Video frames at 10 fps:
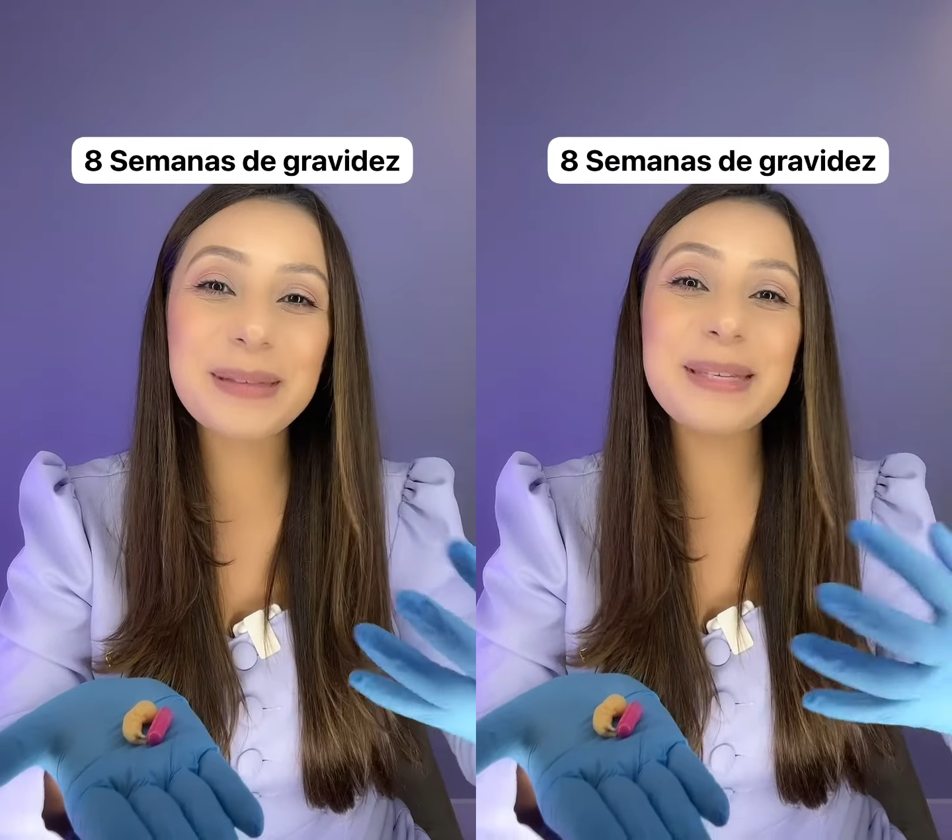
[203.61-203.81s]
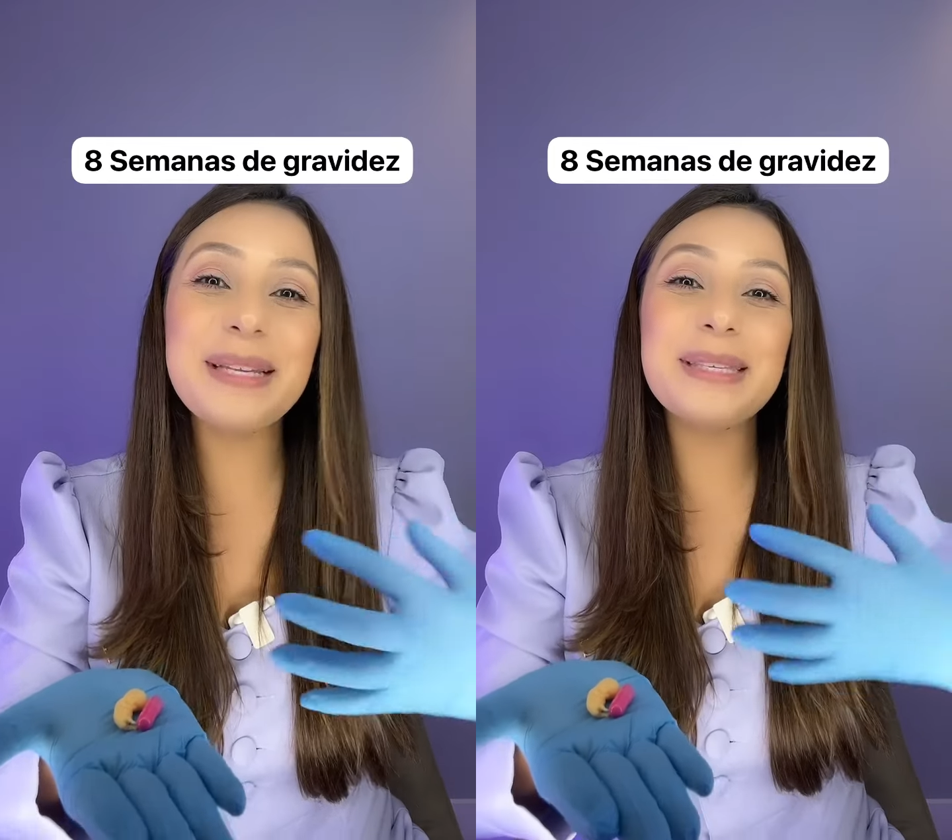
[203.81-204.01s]

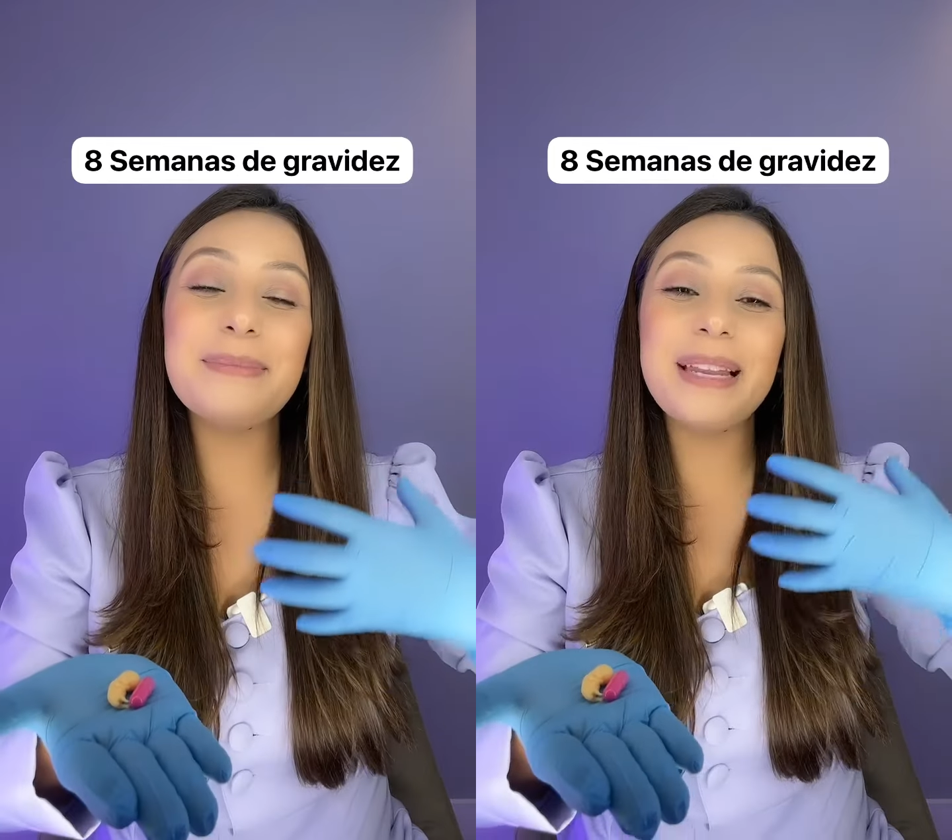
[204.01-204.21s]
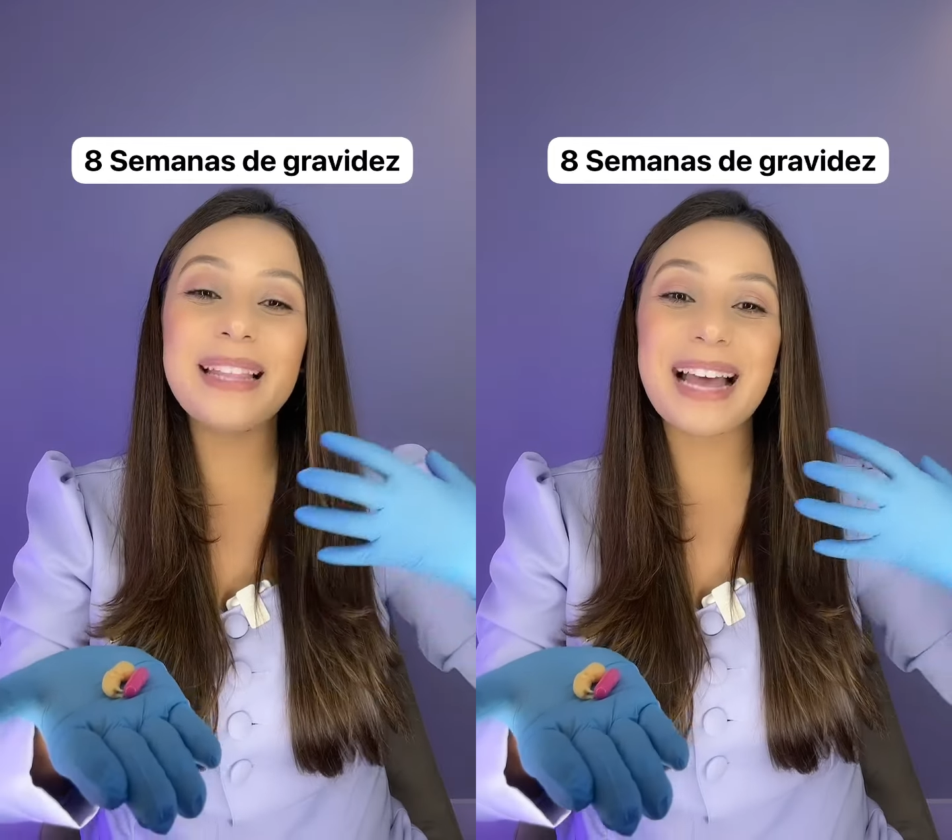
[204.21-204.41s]

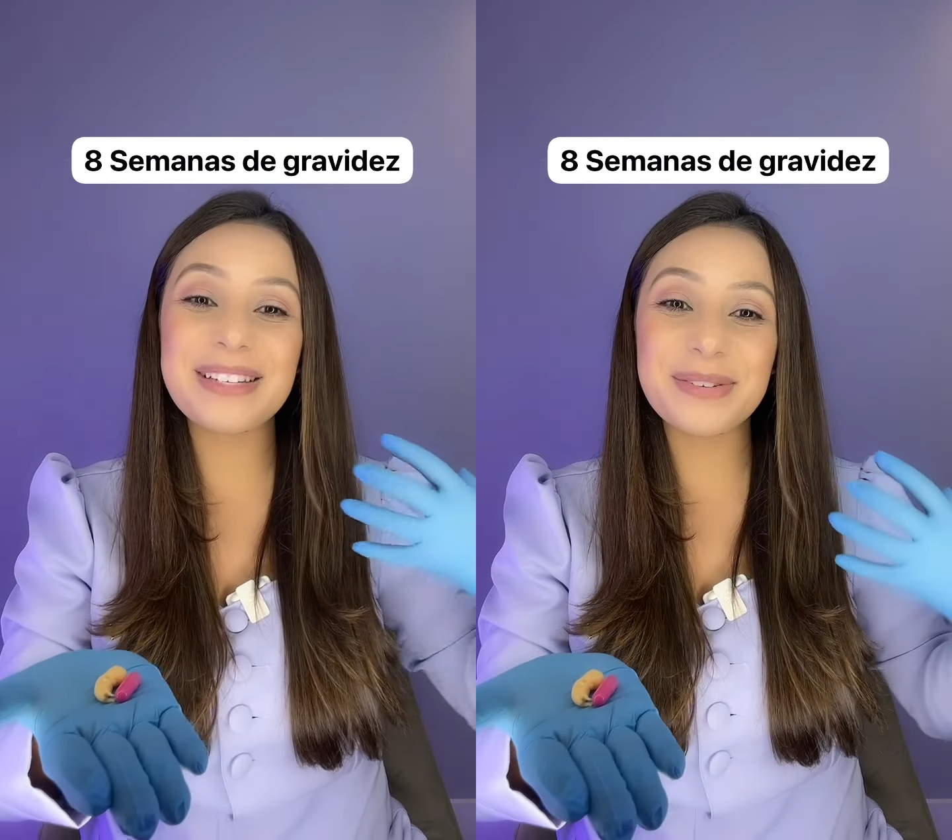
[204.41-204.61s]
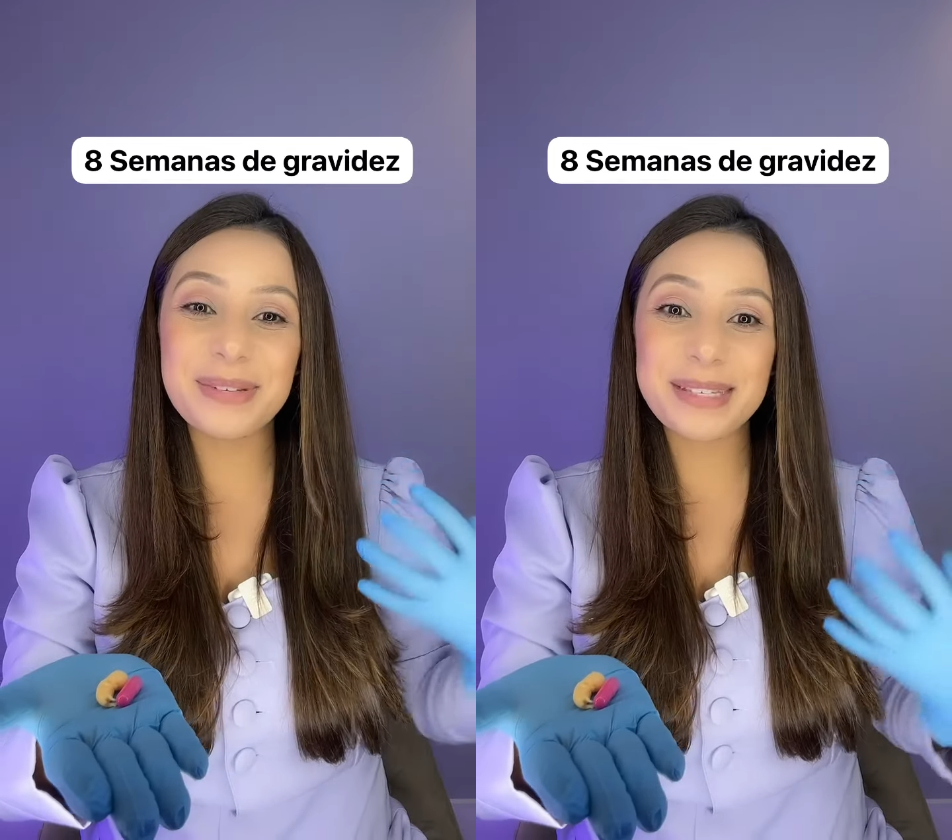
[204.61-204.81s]

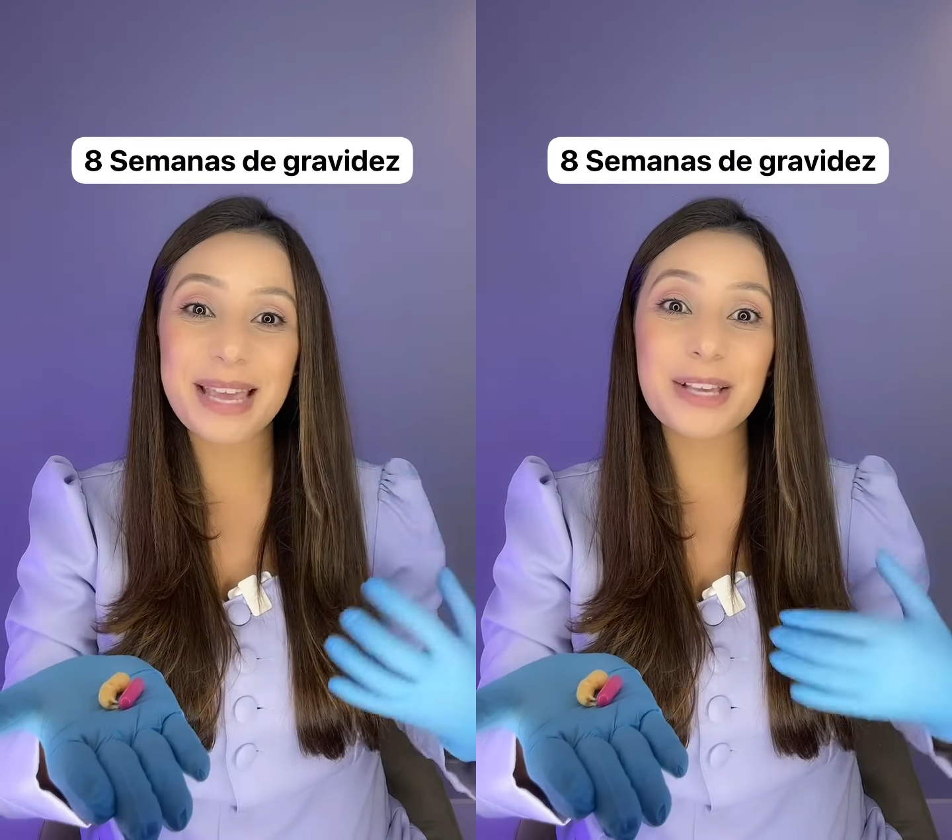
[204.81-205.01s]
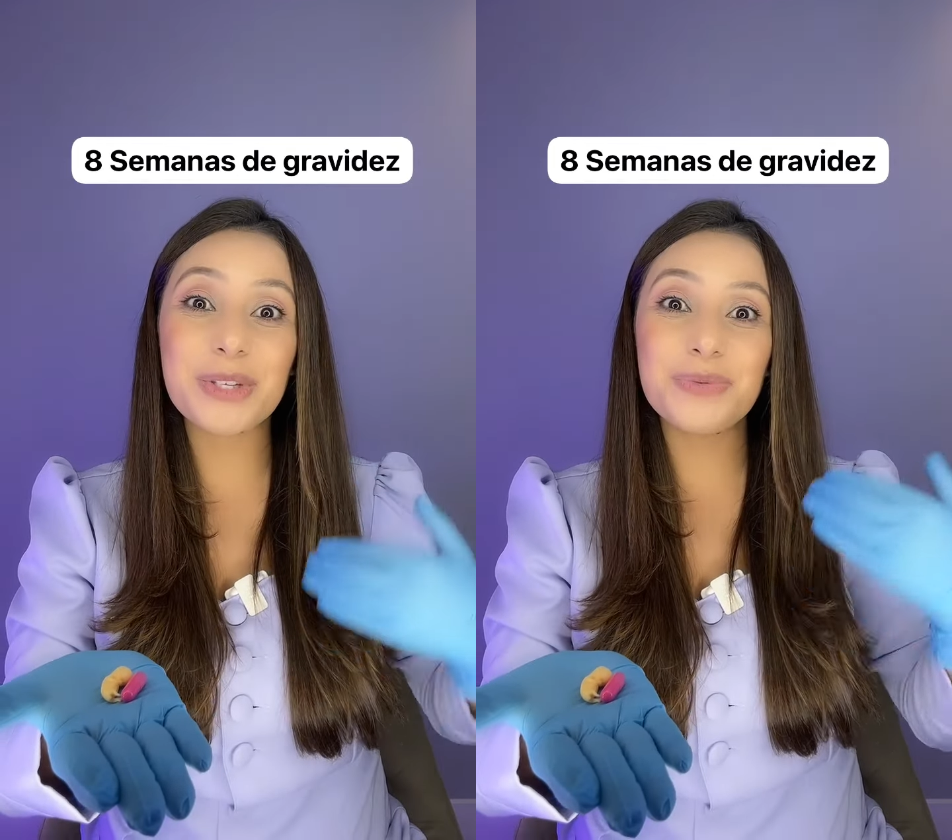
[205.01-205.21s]
sensibilidade nos
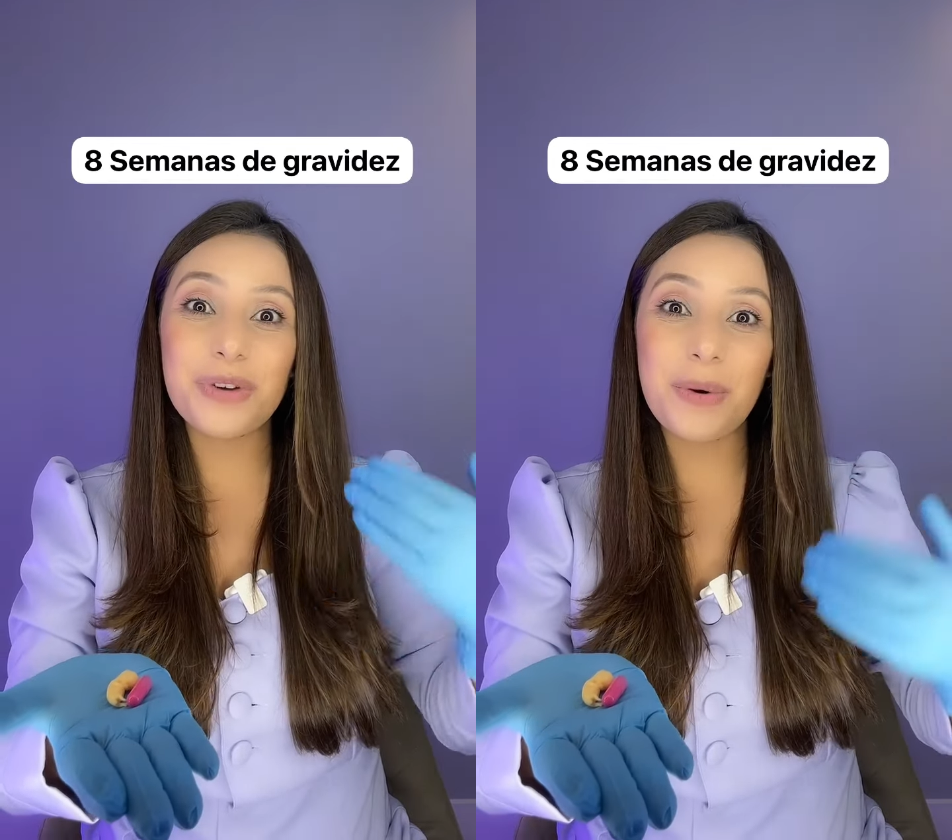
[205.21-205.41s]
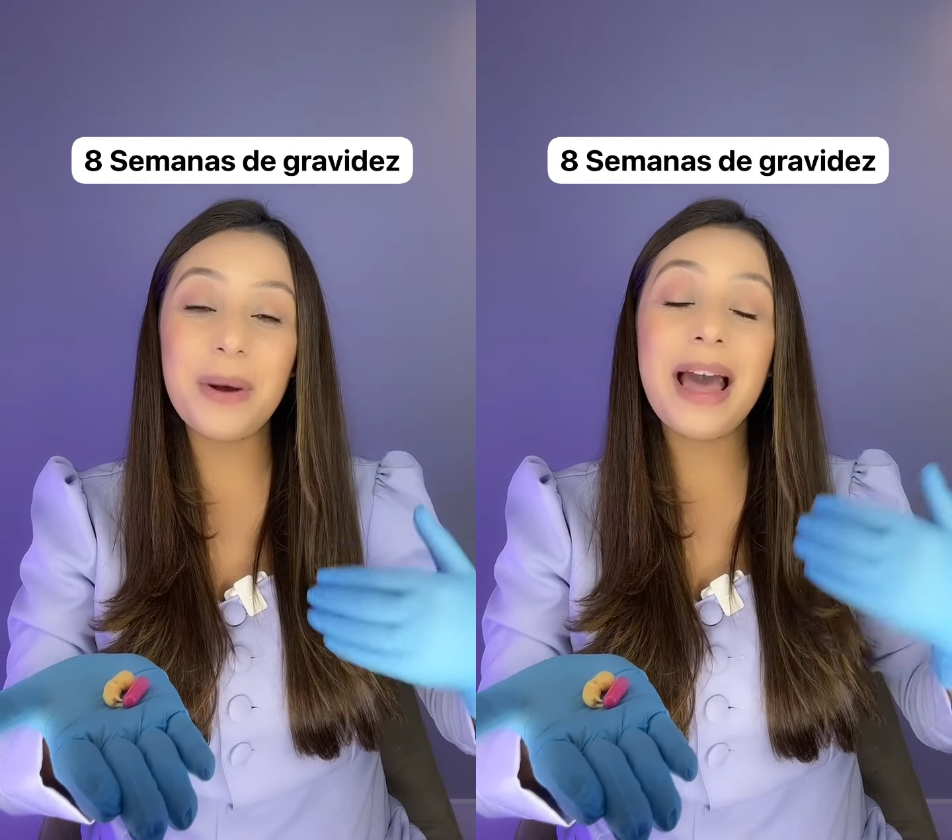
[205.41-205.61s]
seios
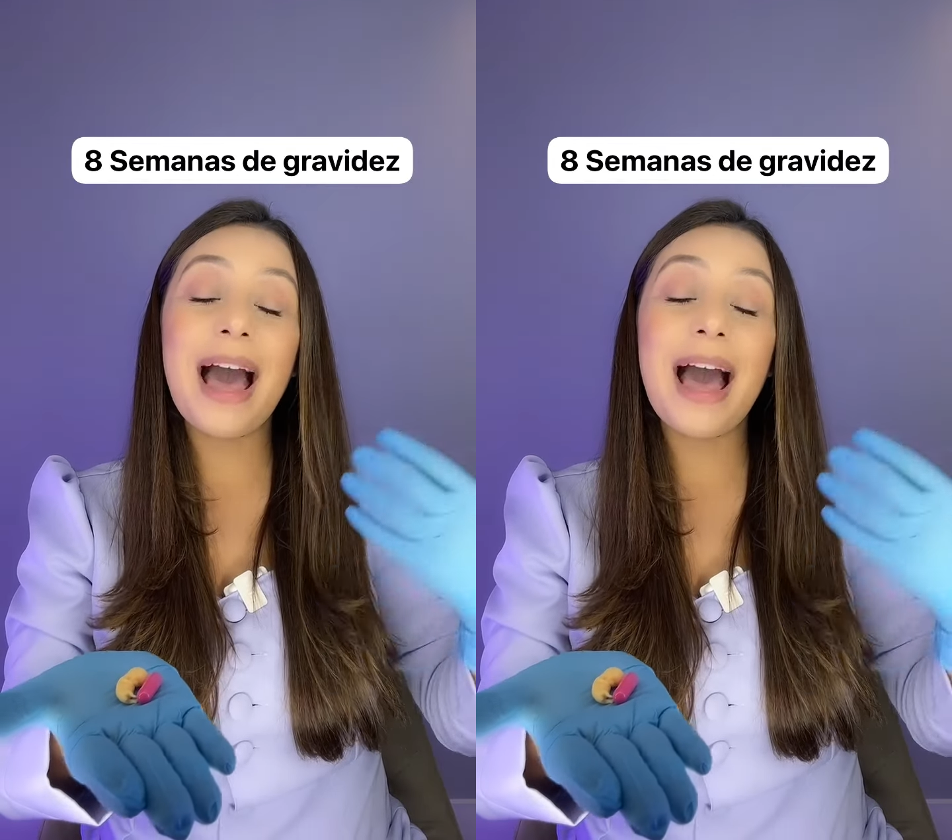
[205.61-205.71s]
vão